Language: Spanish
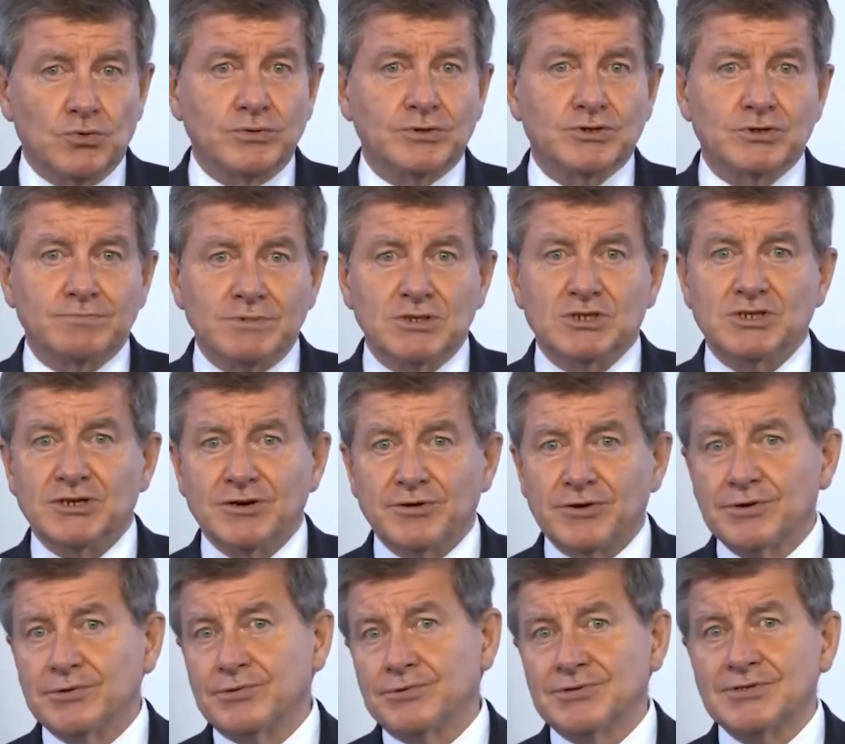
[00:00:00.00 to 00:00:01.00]
y la Organización
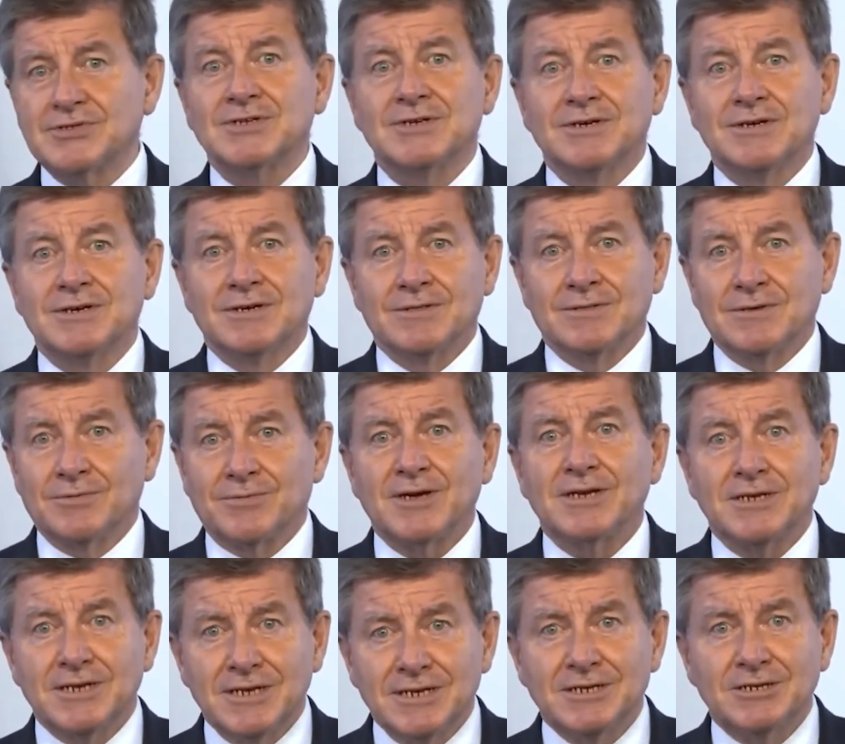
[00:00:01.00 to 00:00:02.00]
Internacional del
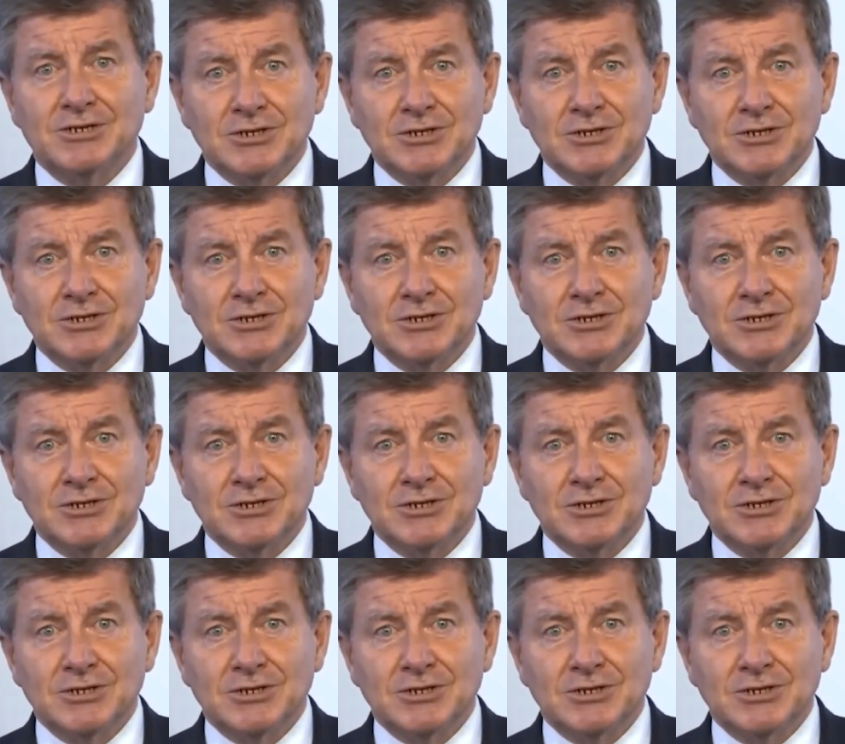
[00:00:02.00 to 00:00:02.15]
Trabajo,